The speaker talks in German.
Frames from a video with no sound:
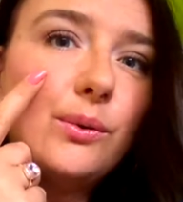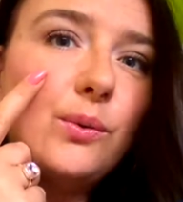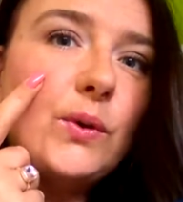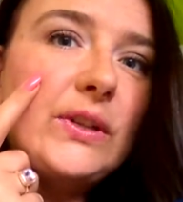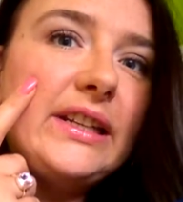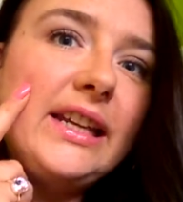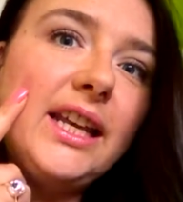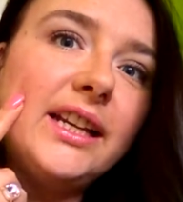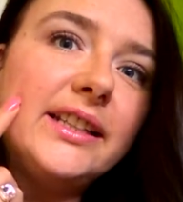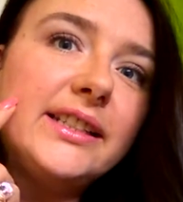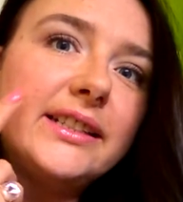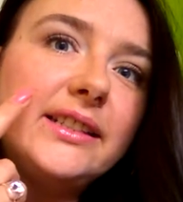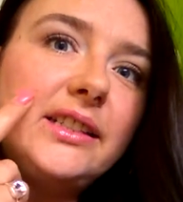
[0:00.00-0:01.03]
rote
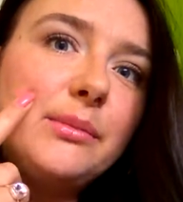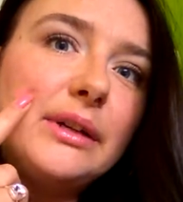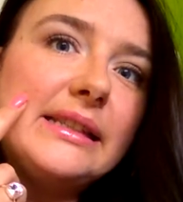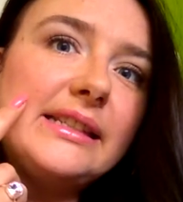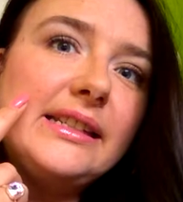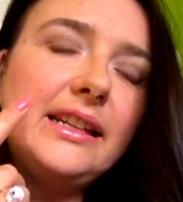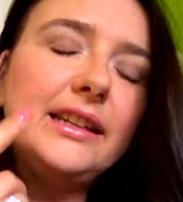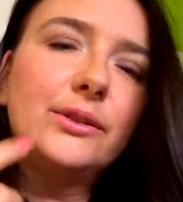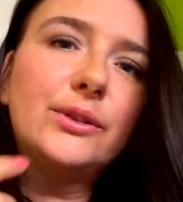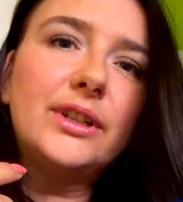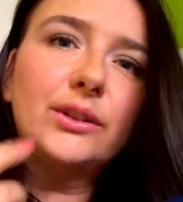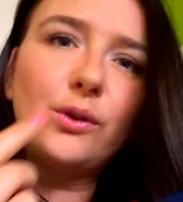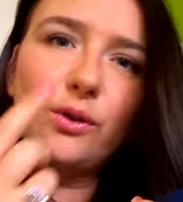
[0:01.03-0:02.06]
Äderchen, die man sieht,
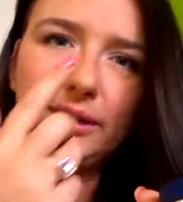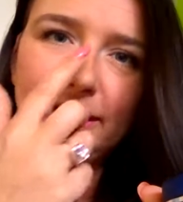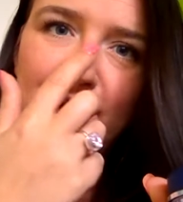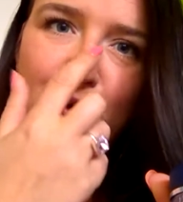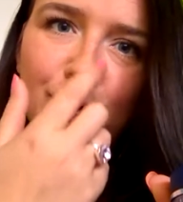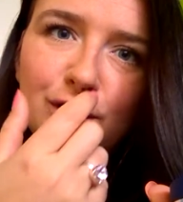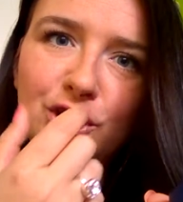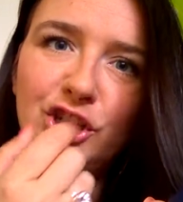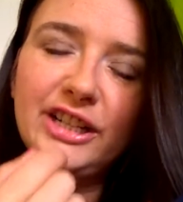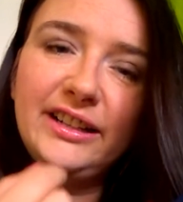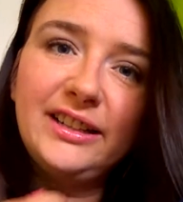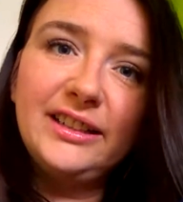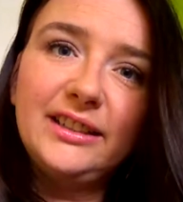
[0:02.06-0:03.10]
oder trockene
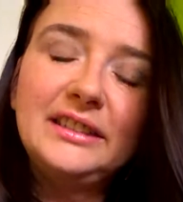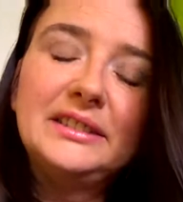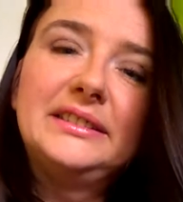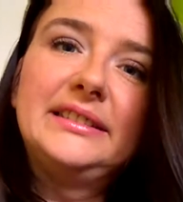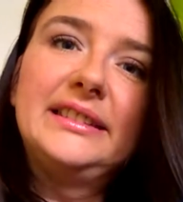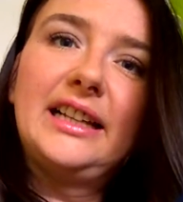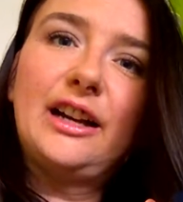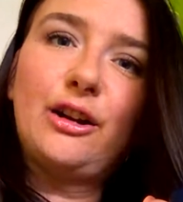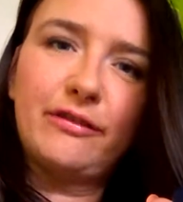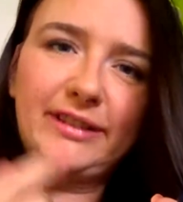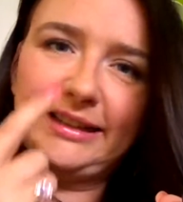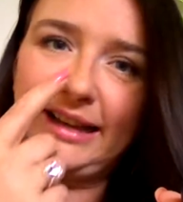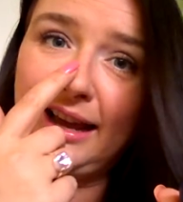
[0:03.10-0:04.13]
Hautstellen, auf
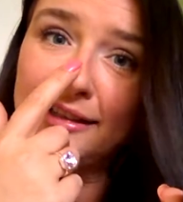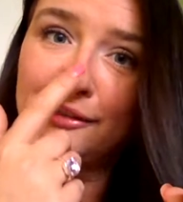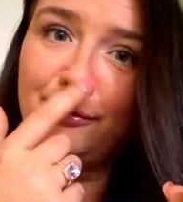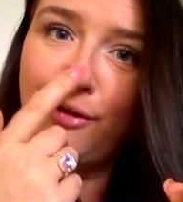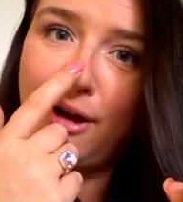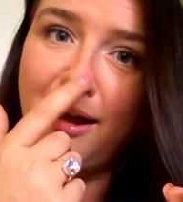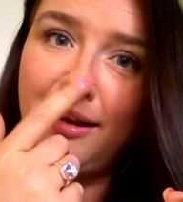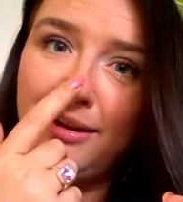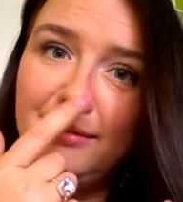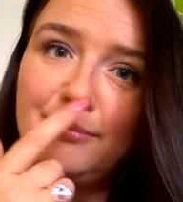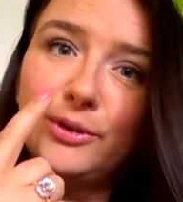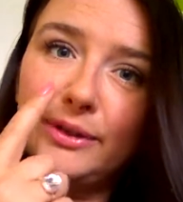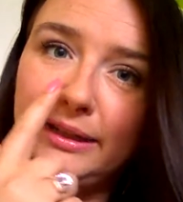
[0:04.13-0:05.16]
der Nase vor
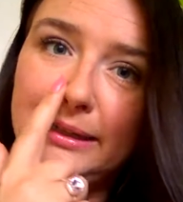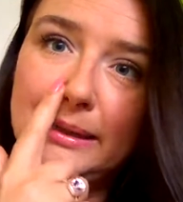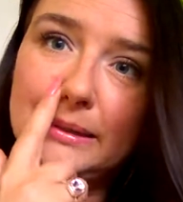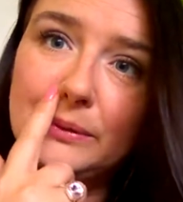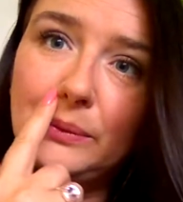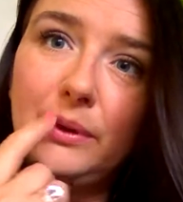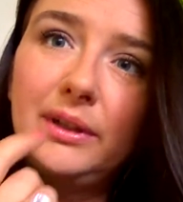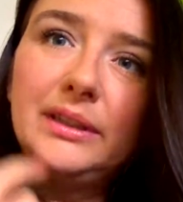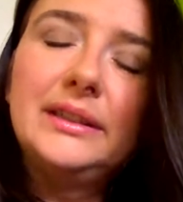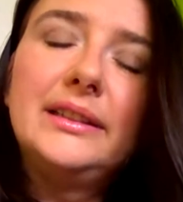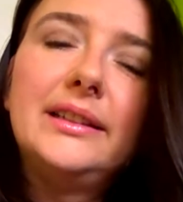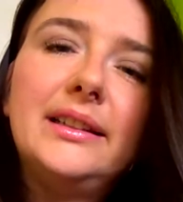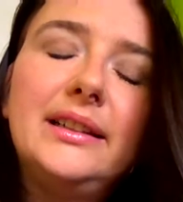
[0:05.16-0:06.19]
allem oder hier so.
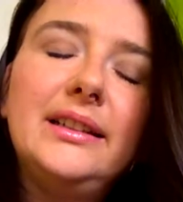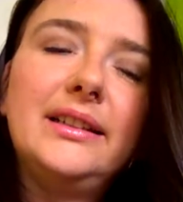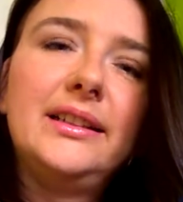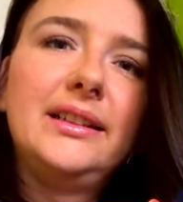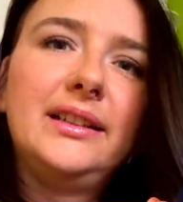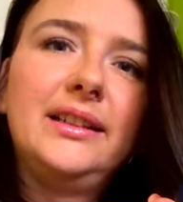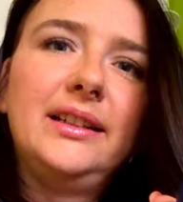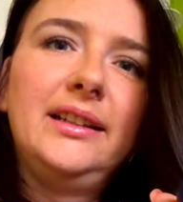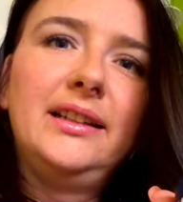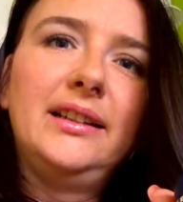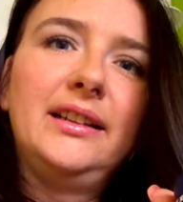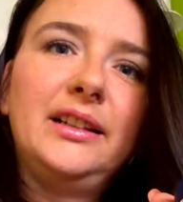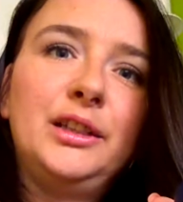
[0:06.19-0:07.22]

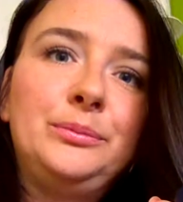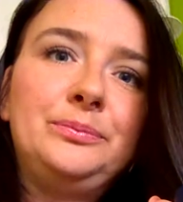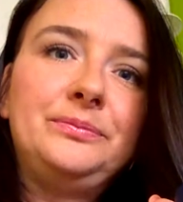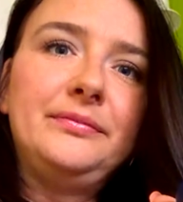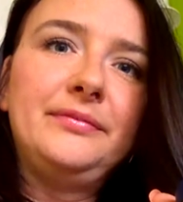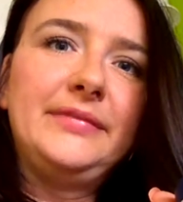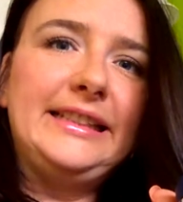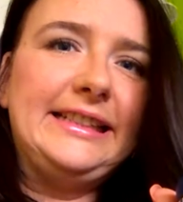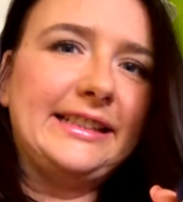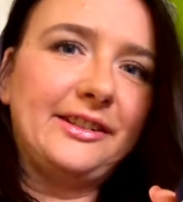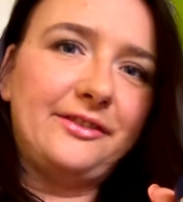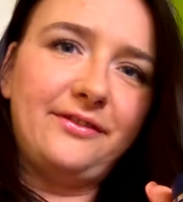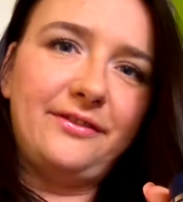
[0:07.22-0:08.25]
Ähm, die
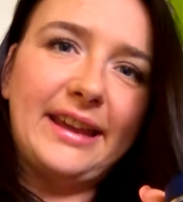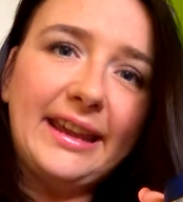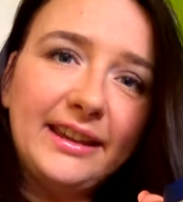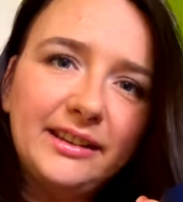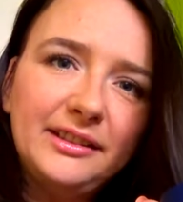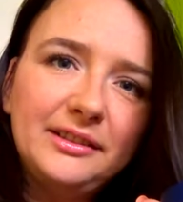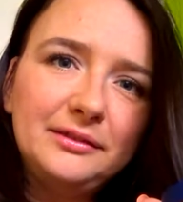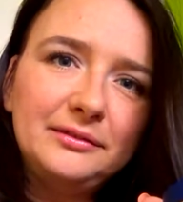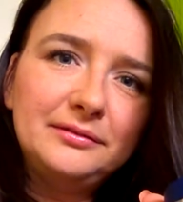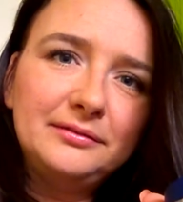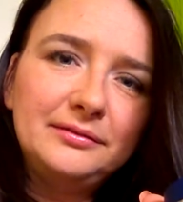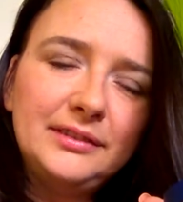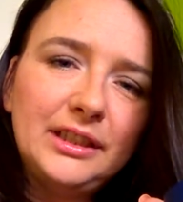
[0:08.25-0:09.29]
sind weg
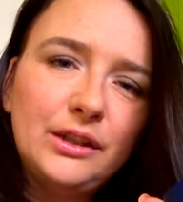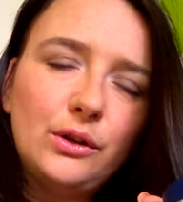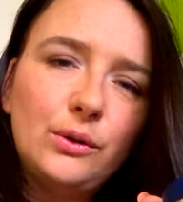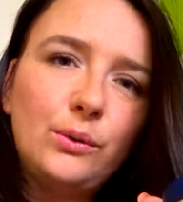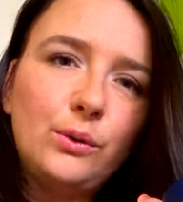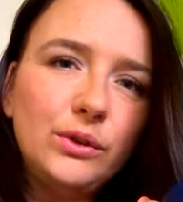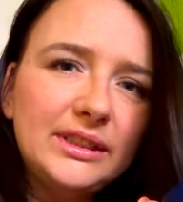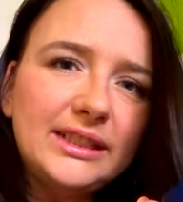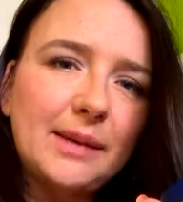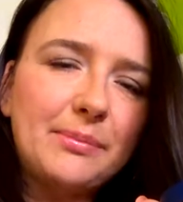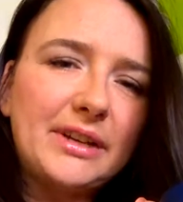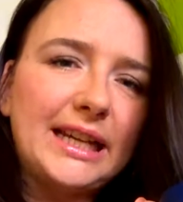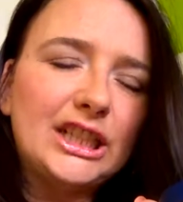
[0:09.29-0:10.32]
und ich
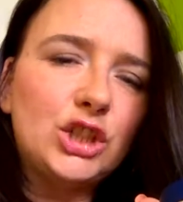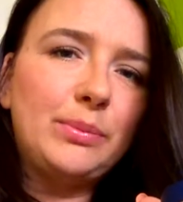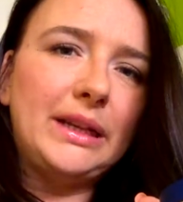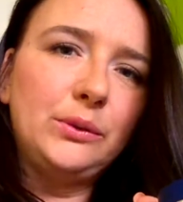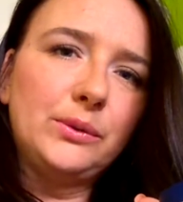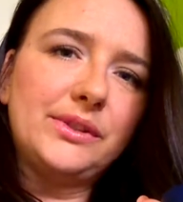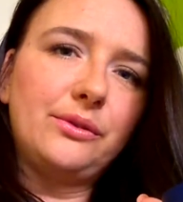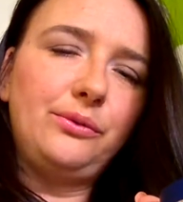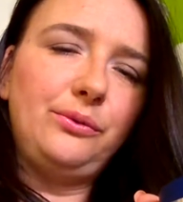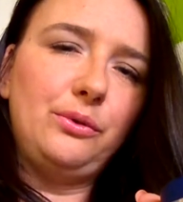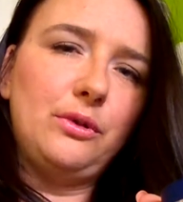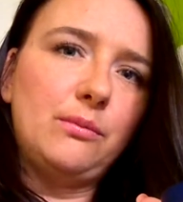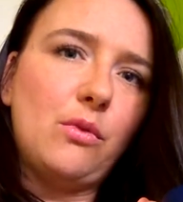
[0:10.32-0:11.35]
habe kein
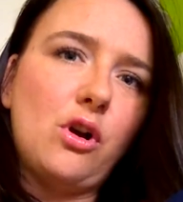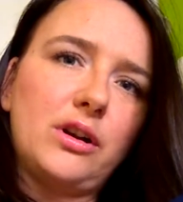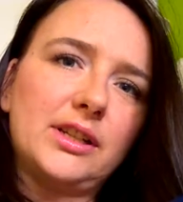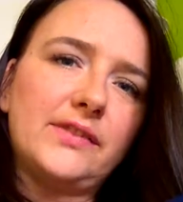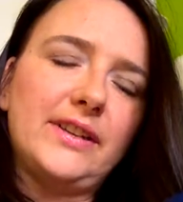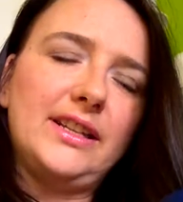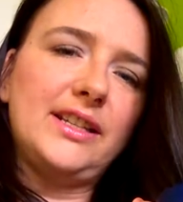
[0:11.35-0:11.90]
Spannungsgefühl morgens, wenn